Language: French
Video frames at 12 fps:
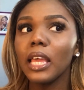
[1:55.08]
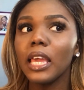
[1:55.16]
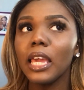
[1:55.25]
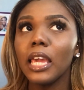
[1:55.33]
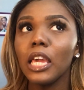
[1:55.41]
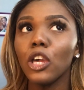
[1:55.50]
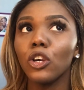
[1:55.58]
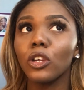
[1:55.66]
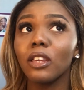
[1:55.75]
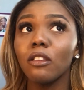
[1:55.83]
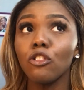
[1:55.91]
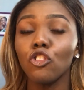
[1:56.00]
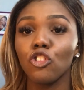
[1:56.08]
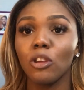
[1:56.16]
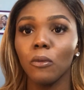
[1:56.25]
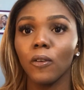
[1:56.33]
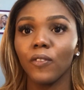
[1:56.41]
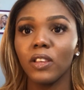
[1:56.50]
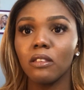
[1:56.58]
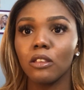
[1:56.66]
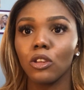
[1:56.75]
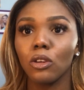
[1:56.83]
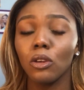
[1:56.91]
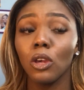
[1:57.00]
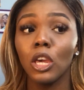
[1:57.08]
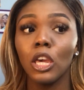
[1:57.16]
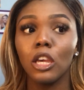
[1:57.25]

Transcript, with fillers: Et euh, qu'est-ce que j'aime en fait, c'est que